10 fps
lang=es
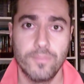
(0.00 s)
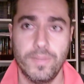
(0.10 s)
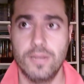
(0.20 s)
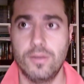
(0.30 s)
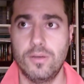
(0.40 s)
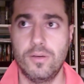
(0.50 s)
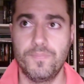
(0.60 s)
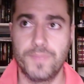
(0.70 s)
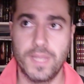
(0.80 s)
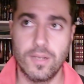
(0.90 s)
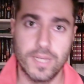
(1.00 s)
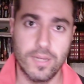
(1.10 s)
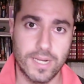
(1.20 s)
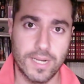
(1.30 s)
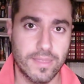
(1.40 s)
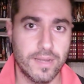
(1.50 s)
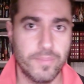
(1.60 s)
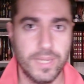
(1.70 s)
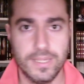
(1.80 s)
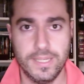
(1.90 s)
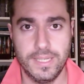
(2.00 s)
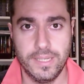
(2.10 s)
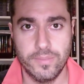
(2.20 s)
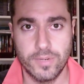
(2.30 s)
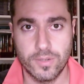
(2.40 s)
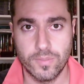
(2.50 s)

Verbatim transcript: pero tengo que organizarme y, bueno,